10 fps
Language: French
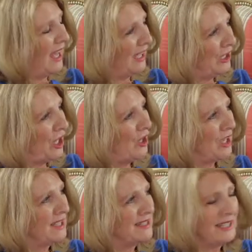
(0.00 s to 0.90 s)
Alors,
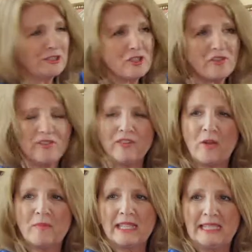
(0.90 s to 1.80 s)
ce que je vais
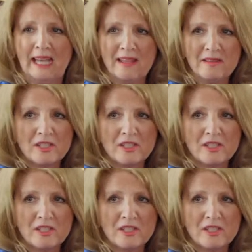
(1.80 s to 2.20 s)
faire maintenant,